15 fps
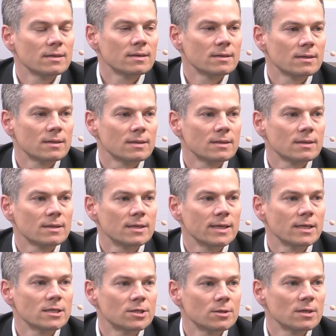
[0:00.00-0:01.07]
e,
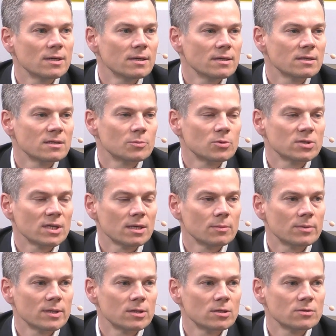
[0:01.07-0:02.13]
klienci
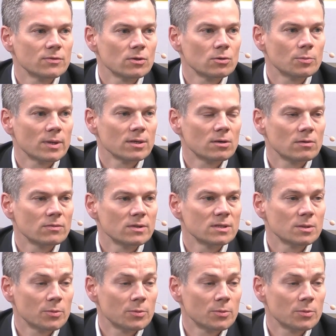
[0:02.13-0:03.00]
zobowiązani byli do zwrotu bankowi,